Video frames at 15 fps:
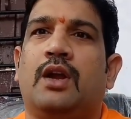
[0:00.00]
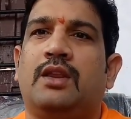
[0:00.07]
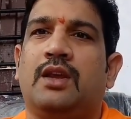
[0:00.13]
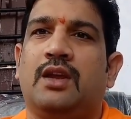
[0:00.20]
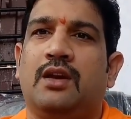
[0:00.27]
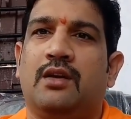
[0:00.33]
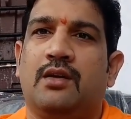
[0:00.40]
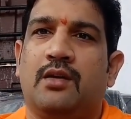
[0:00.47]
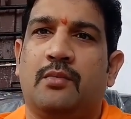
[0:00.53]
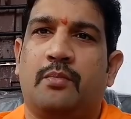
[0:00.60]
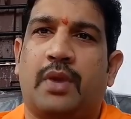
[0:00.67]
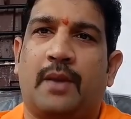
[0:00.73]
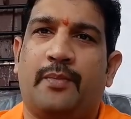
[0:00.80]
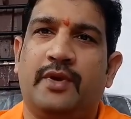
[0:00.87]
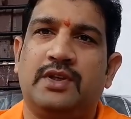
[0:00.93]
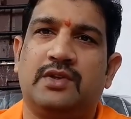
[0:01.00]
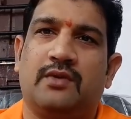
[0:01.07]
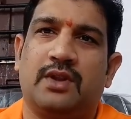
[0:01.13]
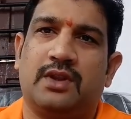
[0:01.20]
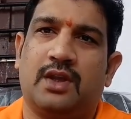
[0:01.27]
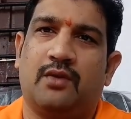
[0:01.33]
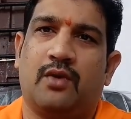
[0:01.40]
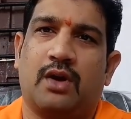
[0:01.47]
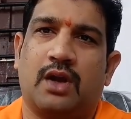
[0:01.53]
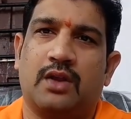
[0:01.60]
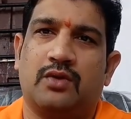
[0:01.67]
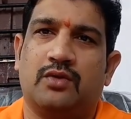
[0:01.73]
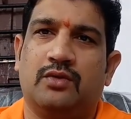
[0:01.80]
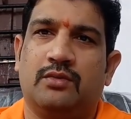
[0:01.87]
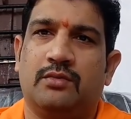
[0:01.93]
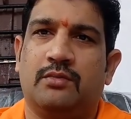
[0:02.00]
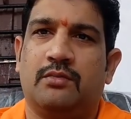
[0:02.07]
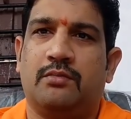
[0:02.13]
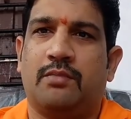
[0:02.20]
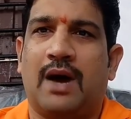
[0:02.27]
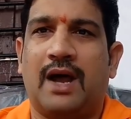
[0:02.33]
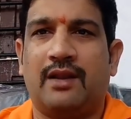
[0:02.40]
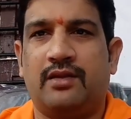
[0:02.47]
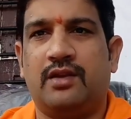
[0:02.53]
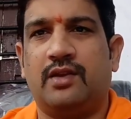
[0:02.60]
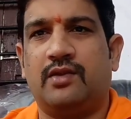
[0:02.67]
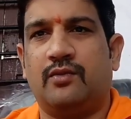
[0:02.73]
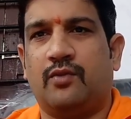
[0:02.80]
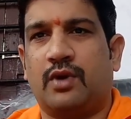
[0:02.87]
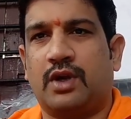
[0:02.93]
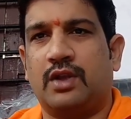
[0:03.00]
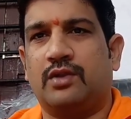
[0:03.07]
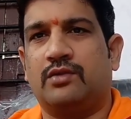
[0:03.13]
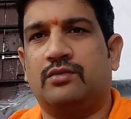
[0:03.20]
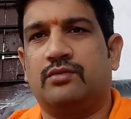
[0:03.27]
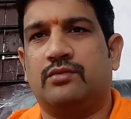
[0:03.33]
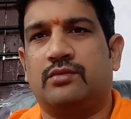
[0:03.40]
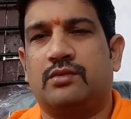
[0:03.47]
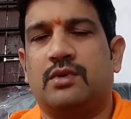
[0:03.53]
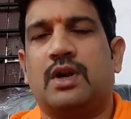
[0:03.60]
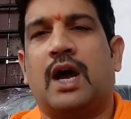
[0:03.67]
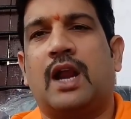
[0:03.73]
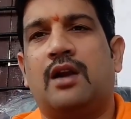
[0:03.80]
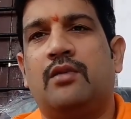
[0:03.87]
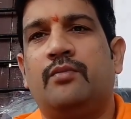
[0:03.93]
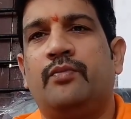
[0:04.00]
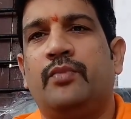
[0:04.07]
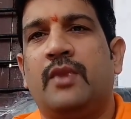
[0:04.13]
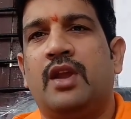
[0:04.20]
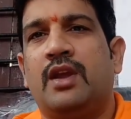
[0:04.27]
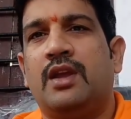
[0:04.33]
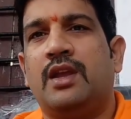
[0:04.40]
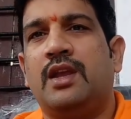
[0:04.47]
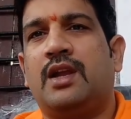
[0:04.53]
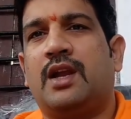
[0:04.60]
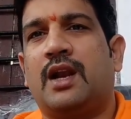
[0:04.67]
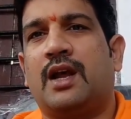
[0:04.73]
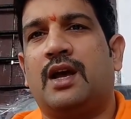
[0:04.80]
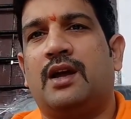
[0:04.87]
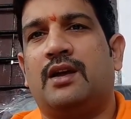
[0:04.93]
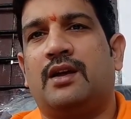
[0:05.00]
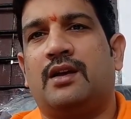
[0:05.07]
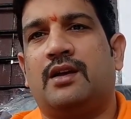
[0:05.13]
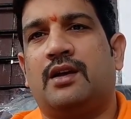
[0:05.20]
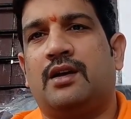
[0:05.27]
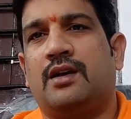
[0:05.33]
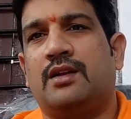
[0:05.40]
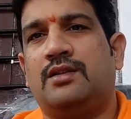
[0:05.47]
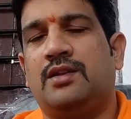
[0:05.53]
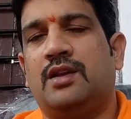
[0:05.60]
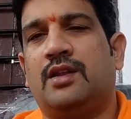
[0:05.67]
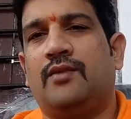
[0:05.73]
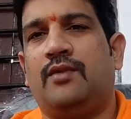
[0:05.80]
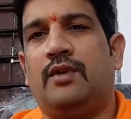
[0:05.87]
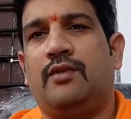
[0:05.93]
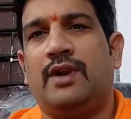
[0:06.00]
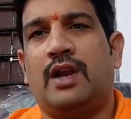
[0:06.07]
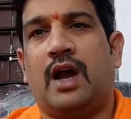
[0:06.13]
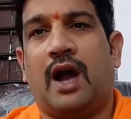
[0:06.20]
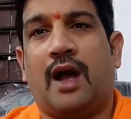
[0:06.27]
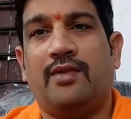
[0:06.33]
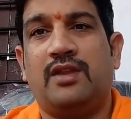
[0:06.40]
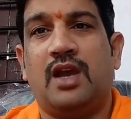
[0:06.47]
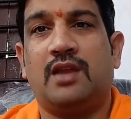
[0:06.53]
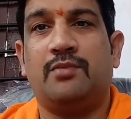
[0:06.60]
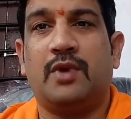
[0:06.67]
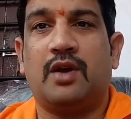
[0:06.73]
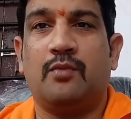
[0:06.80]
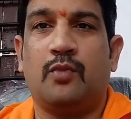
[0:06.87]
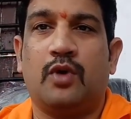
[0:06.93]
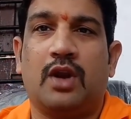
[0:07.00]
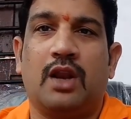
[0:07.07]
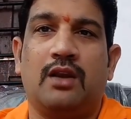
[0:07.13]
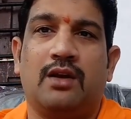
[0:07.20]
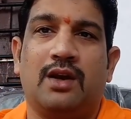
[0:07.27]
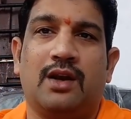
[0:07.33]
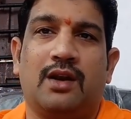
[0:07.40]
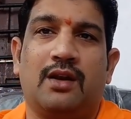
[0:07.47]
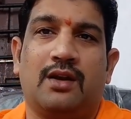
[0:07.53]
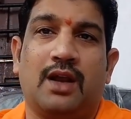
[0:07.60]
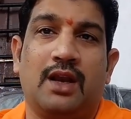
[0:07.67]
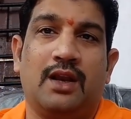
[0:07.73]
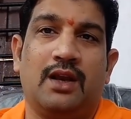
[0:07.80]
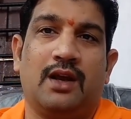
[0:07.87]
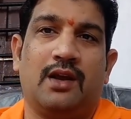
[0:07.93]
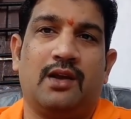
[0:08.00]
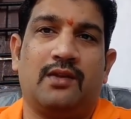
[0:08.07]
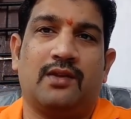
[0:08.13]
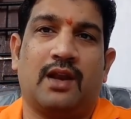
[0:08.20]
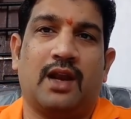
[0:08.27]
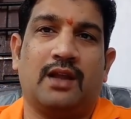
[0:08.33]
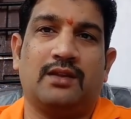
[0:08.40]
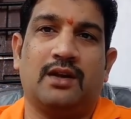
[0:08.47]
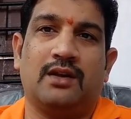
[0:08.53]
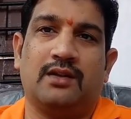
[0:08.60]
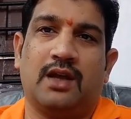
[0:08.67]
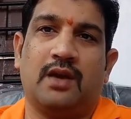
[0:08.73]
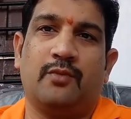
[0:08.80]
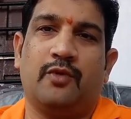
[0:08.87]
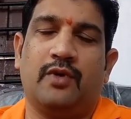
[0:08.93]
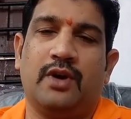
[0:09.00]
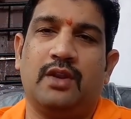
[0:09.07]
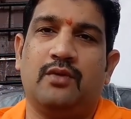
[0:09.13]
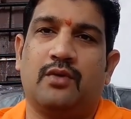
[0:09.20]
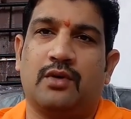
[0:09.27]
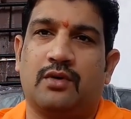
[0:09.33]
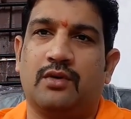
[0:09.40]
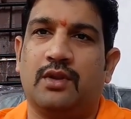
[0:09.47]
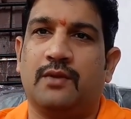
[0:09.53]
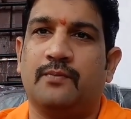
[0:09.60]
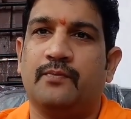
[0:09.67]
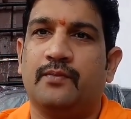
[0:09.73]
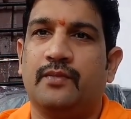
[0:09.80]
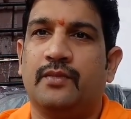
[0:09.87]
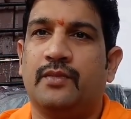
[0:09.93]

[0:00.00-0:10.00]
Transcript: అయితే ప్రపంచం అంతా ఒక ఎత్తు భారతదేశం ఒక ఎత్తు కారణం ఇక్కడ అత్యంత విలువైన ఆధ్యాత్మిక మూలాలు కలిగిన సనాతన ధర్మం అనేది ఒకటి ఉంది